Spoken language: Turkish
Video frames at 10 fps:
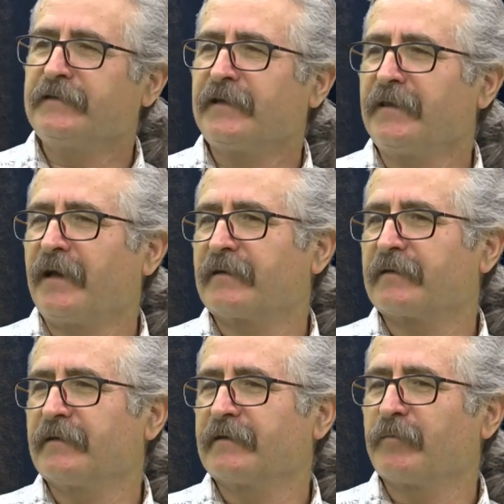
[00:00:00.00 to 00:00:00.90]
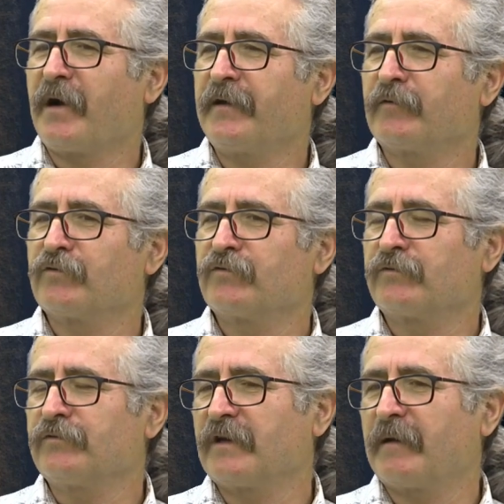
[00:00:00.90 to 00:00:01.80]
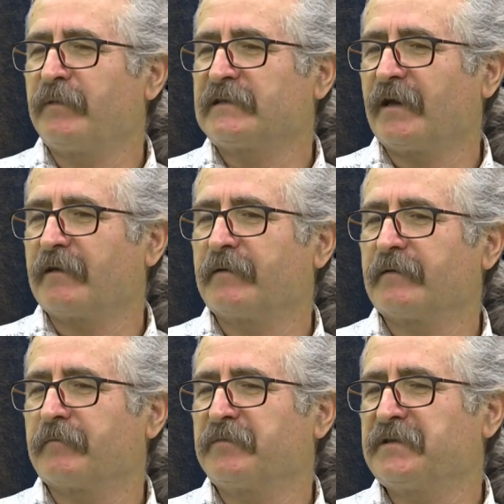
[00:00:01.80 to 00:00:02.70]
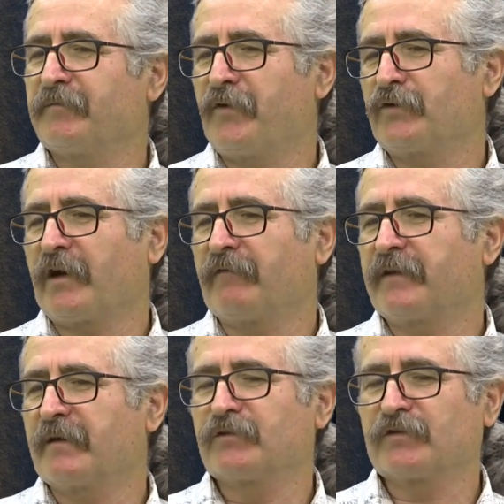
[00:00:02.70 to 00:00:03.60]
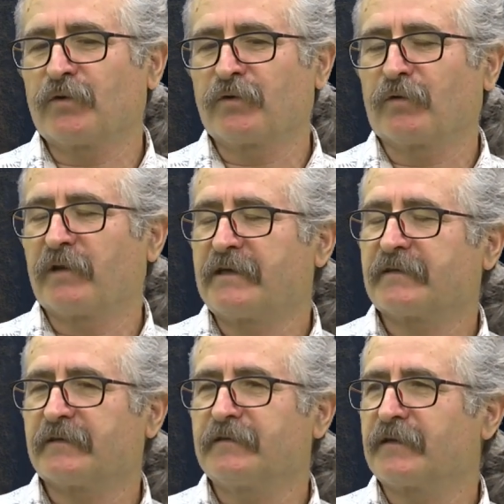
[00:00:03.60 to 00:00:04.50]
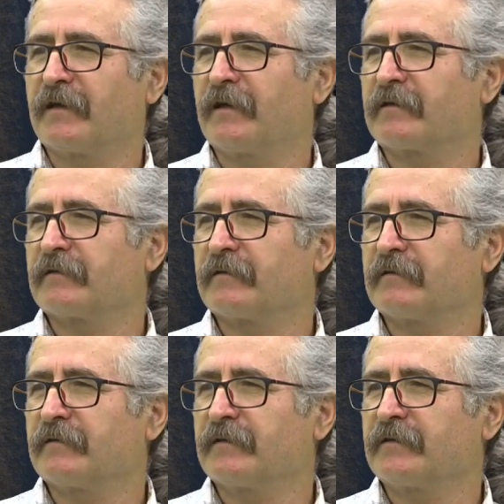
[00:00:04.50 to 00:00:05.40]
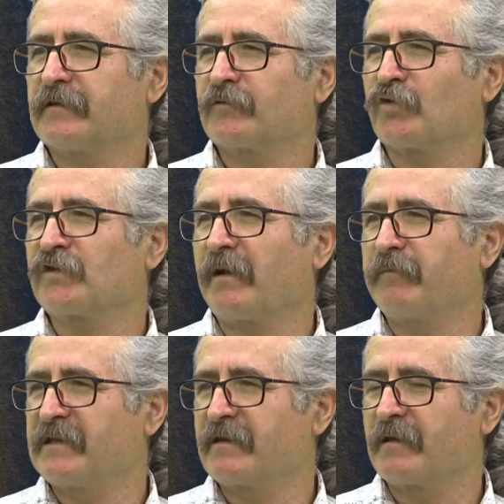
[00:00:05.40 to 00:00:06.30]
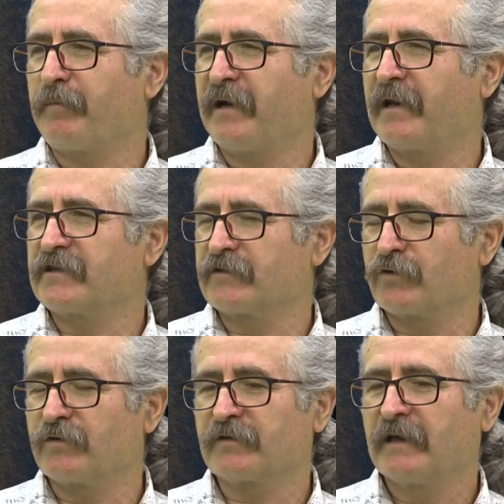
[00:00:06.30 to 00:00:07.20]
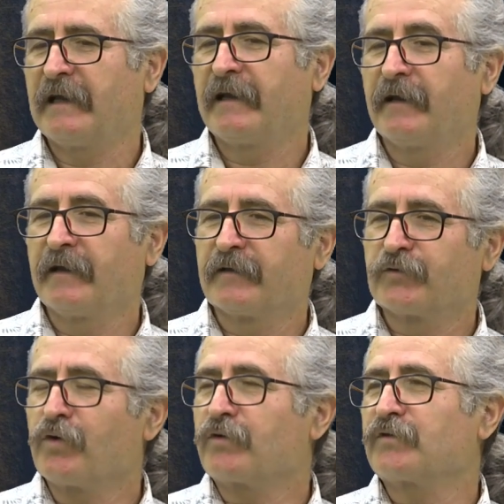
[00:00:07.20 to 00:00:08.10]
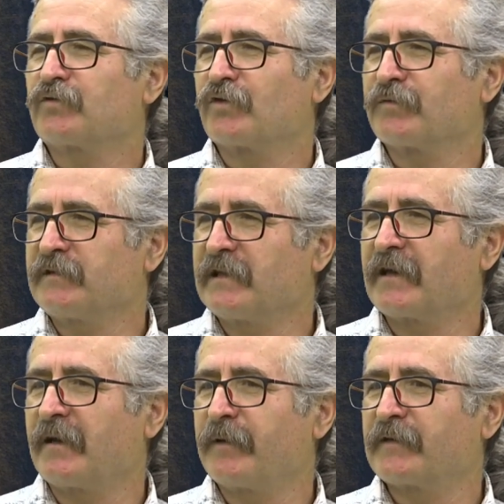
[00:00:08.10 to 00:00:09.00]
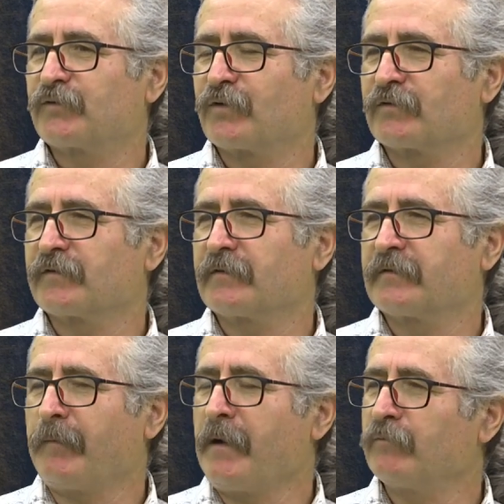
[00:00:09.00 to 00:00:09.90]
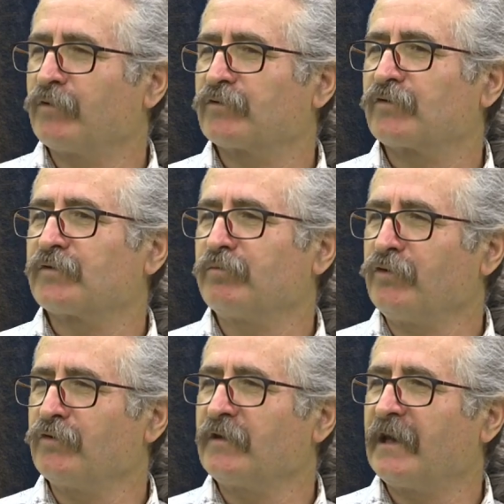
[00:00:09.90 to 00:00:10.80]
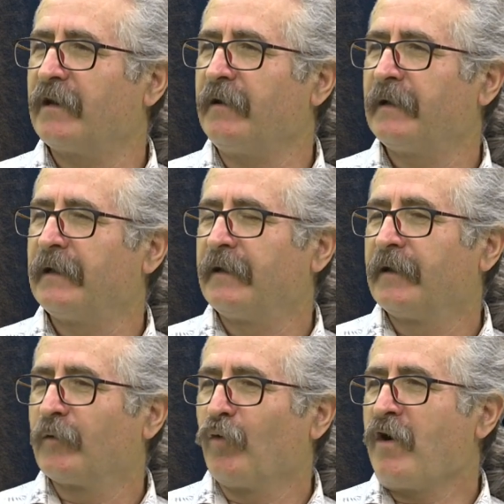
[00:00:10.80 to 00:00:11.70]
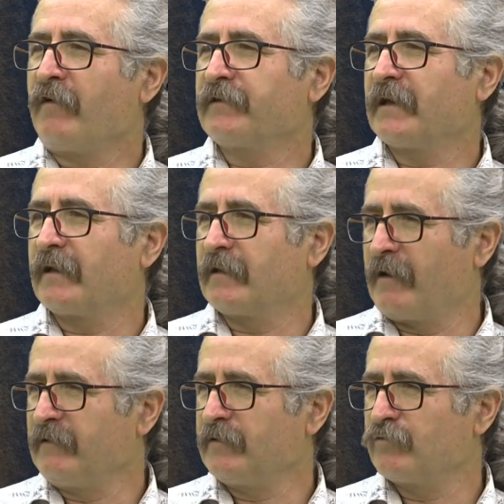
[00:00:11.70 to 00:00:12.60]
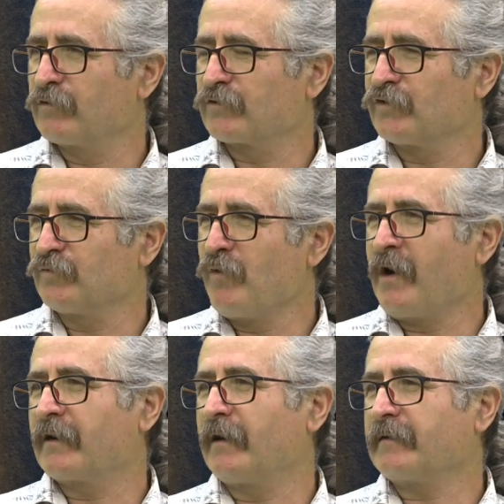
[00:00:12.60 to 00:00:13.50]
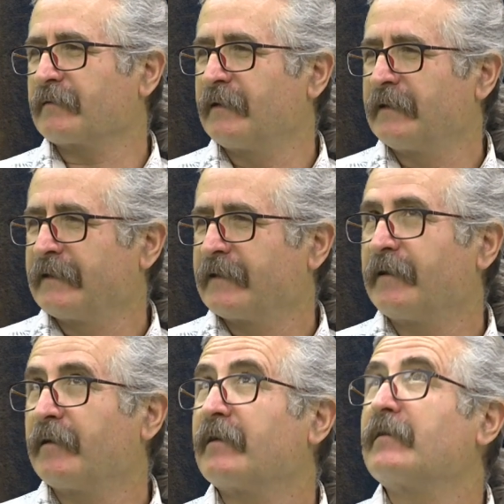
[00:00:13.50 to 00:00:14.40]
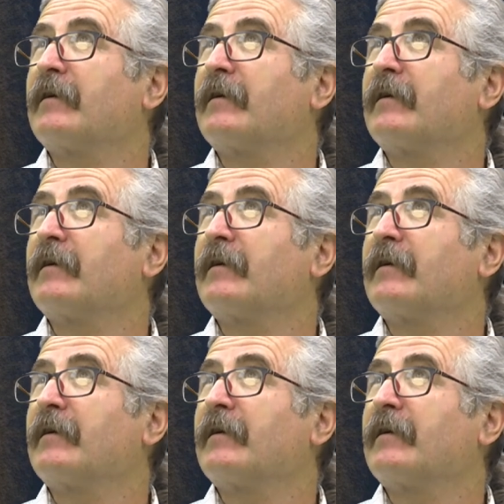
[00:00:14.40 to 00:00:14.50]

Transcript: insanlar bahane uydurur ya mesela bizim fotoğraflarımızı görüyorlar insanlar işte sosyal medyada paylaşıyoruz. Hı hı. Çok istiyoruz biz de gelmek istiyoruz. Tamam diyorsunuz buyurun gelin. O hafta davet ediyorsunuz muhakkak e,